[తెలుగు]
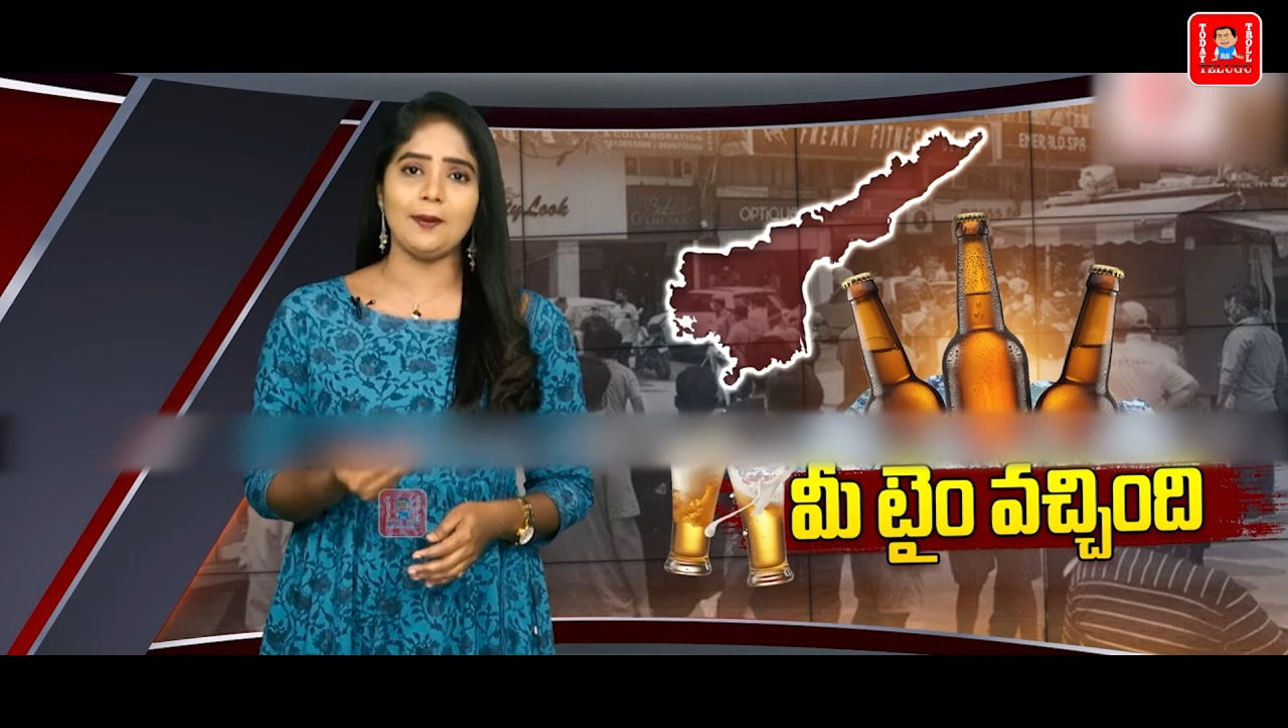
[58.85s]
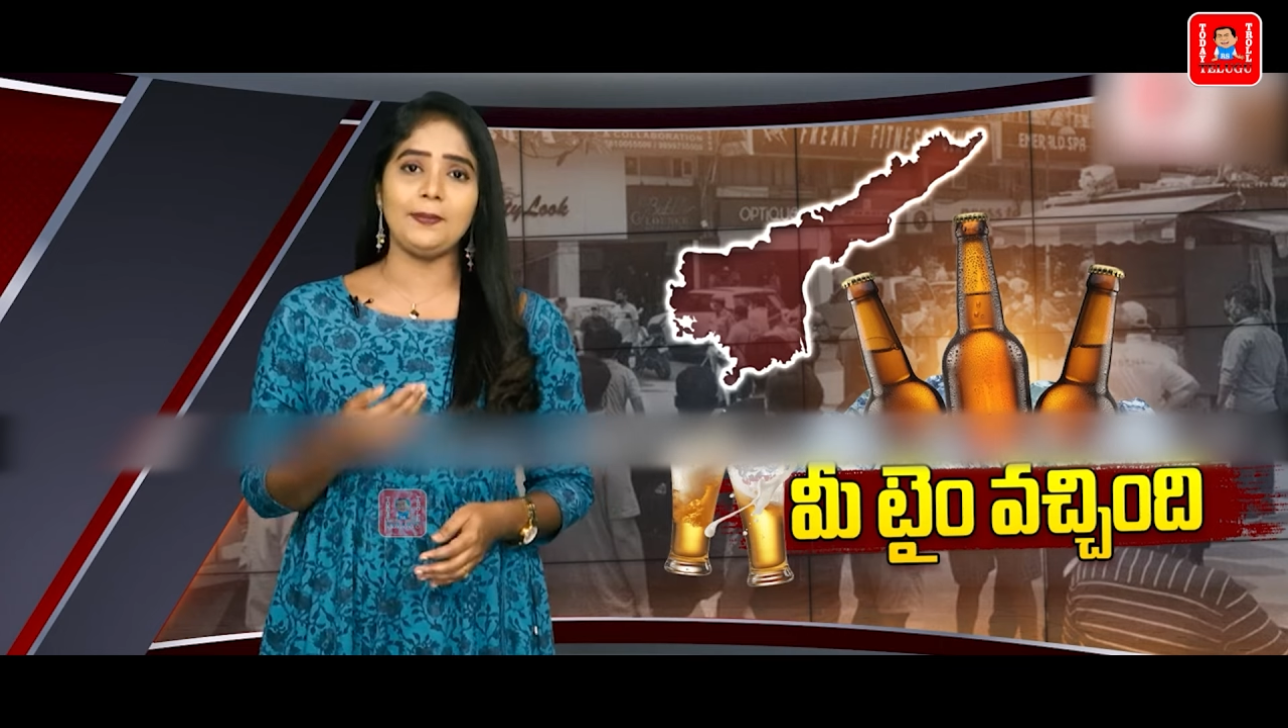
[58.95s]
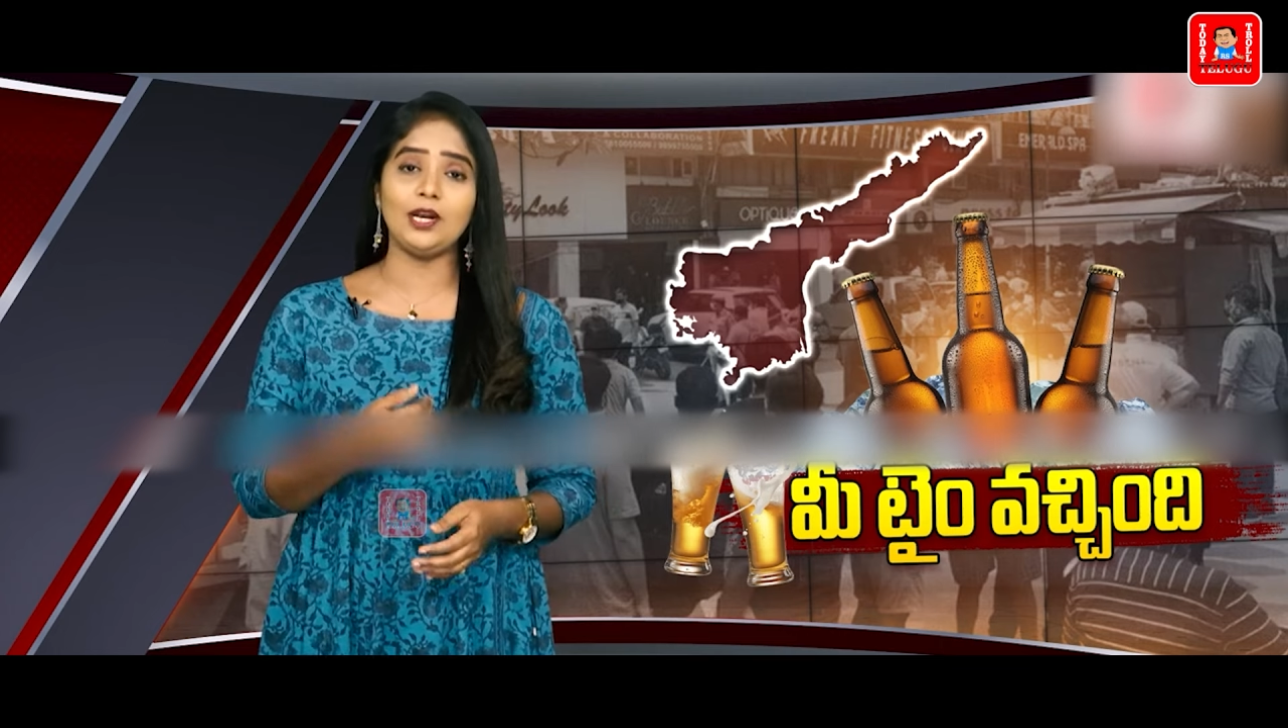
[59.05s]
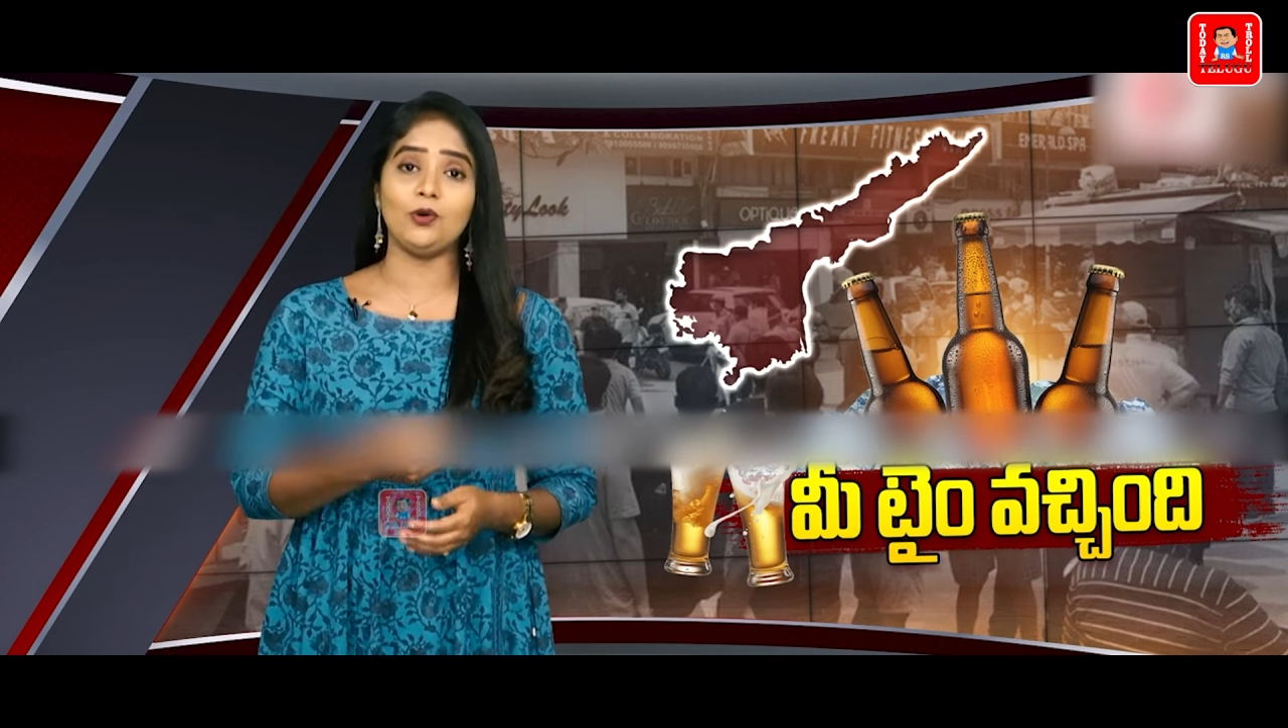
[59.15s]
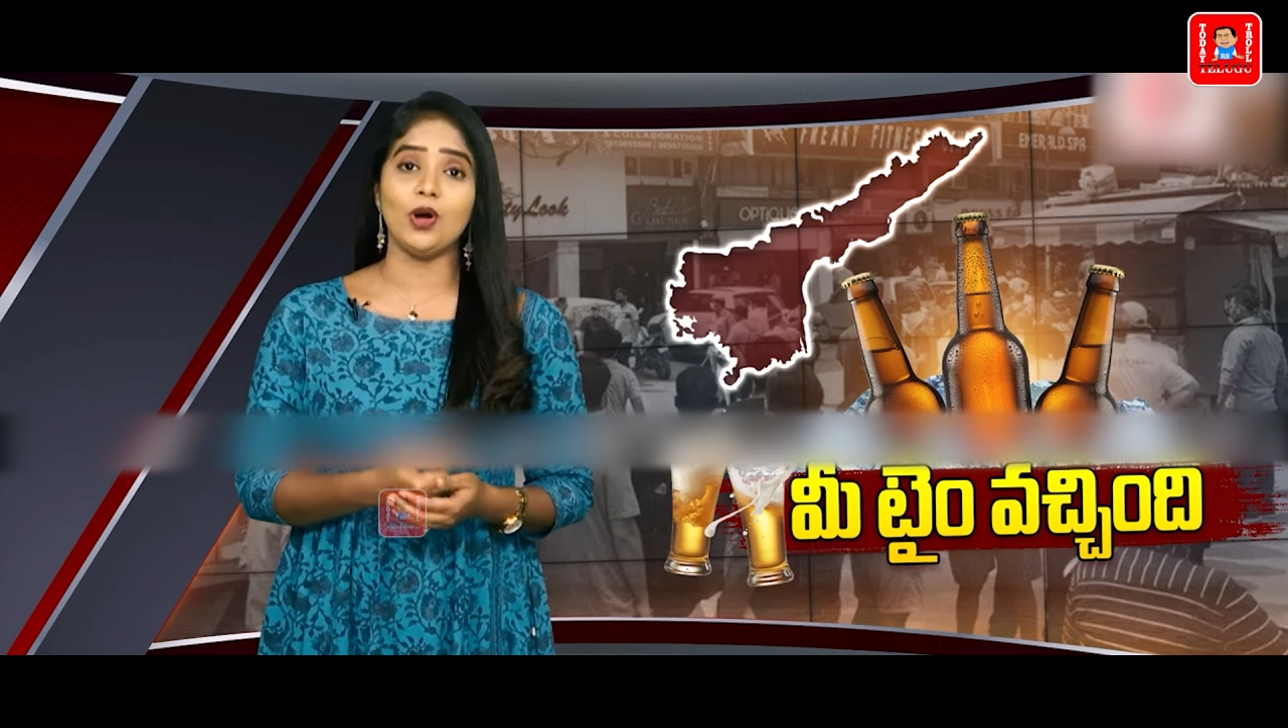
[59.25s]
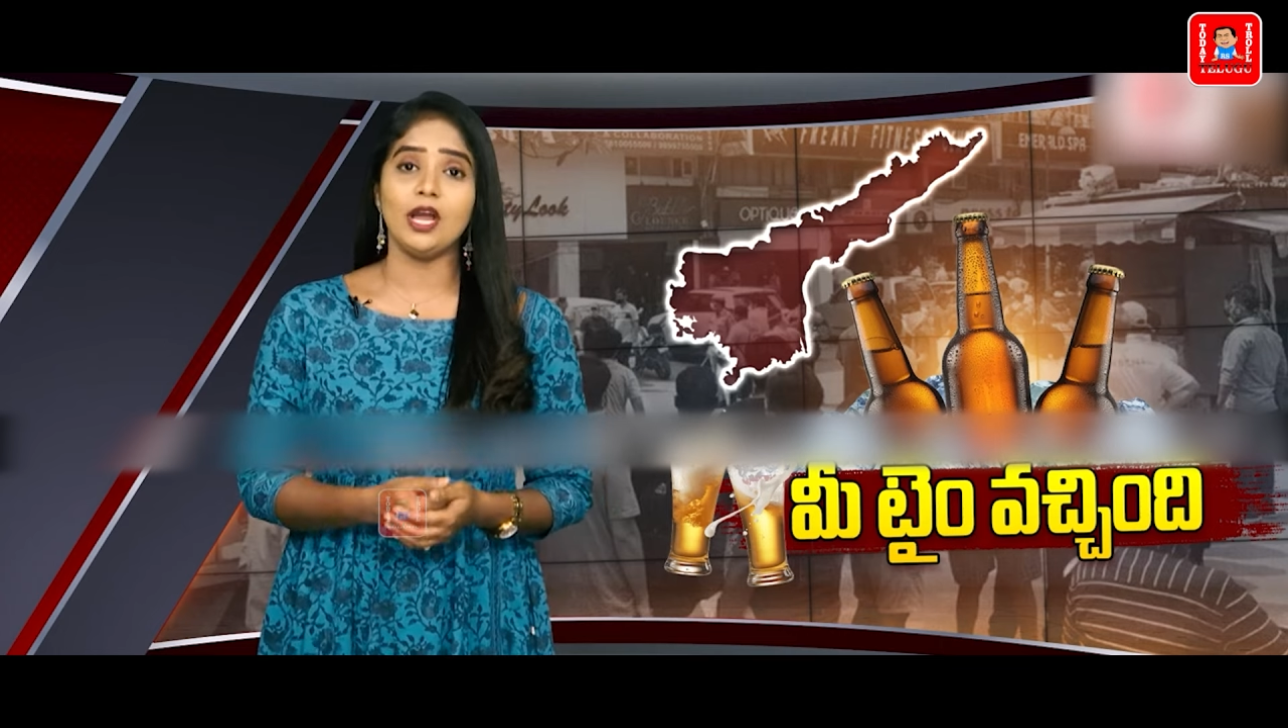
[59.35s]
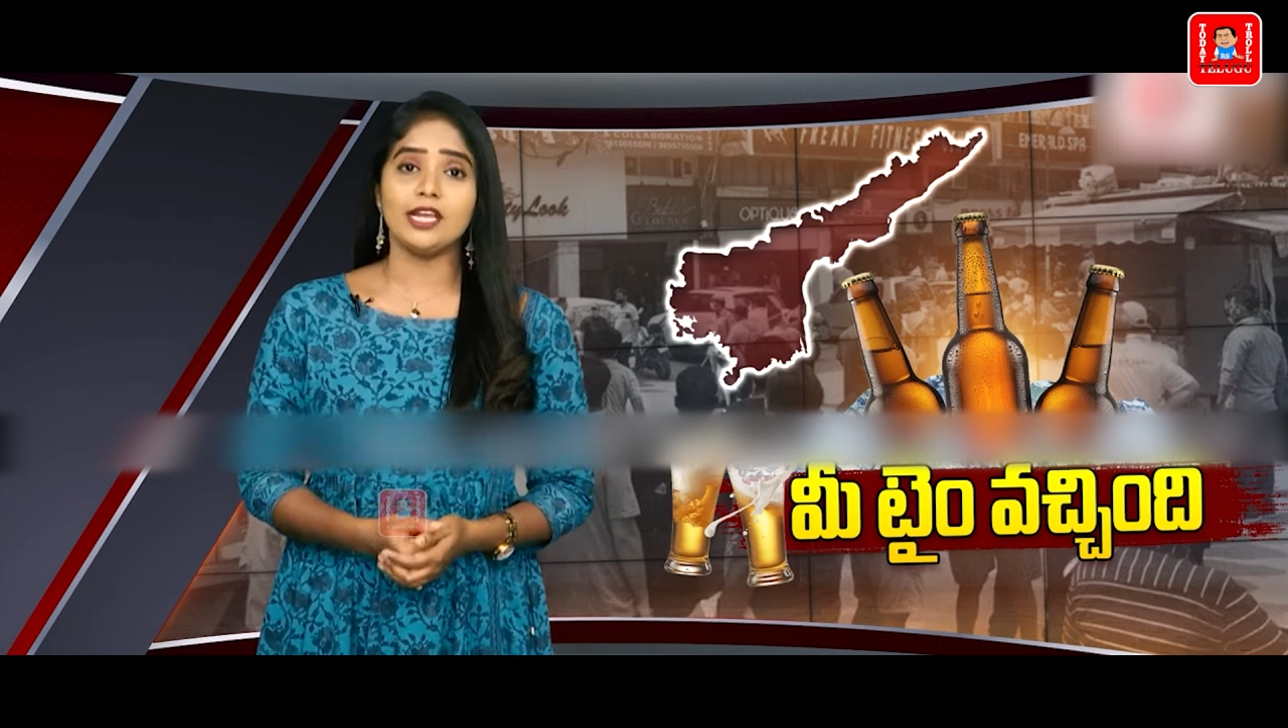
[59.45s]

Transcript: ఏపీలో